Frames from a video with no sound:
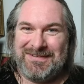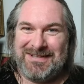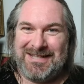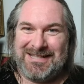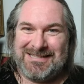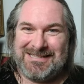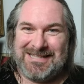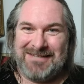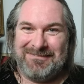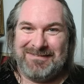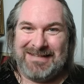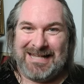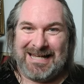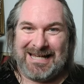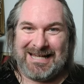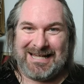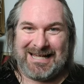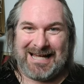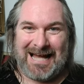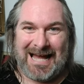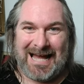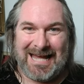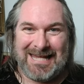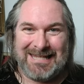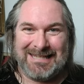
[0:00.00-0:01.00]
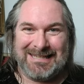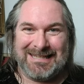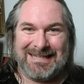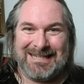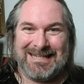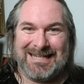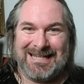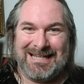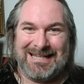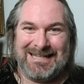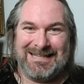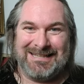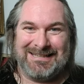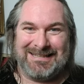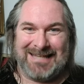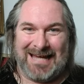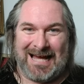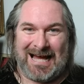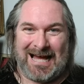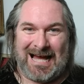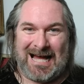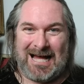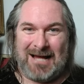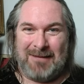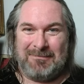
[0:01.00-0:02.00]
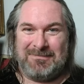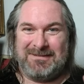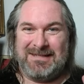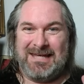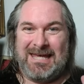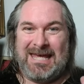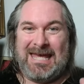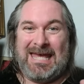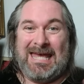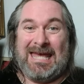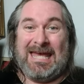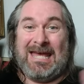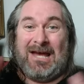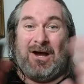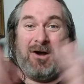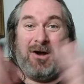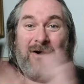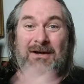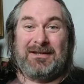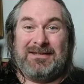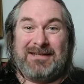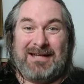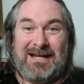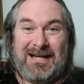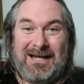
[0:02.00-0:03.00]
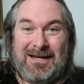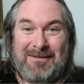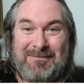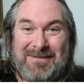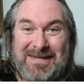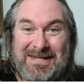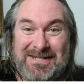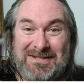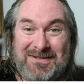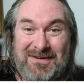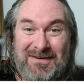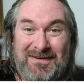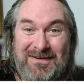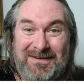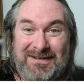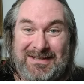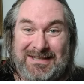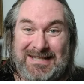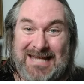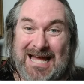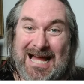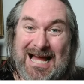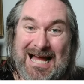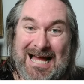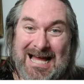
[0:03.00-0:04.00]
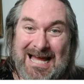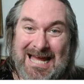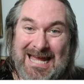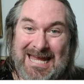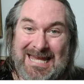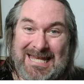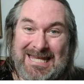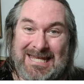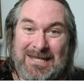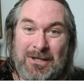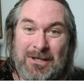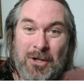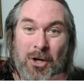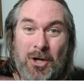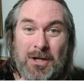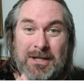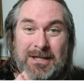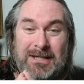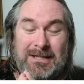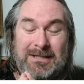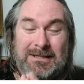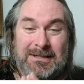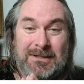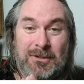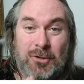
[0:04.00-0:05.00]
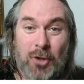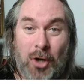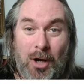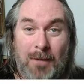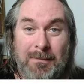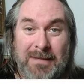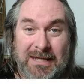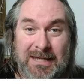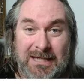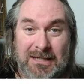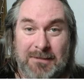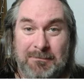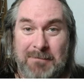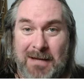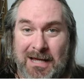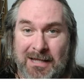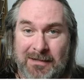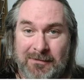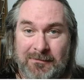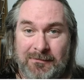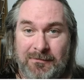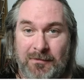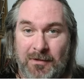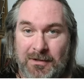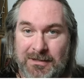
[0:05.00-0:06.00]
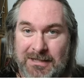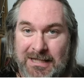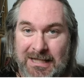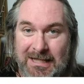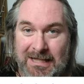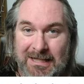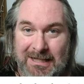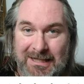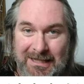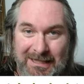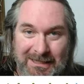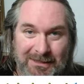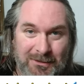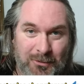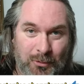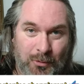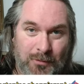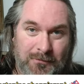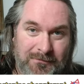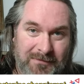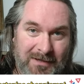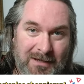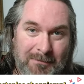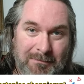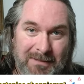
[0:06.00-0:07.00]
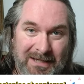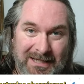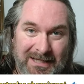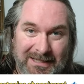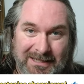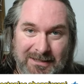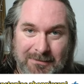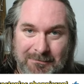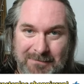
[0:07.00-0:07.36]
dass ihr wieder reingeklickt habt. Heute habe ich euch einen neuen Comicband von der Retrofabrik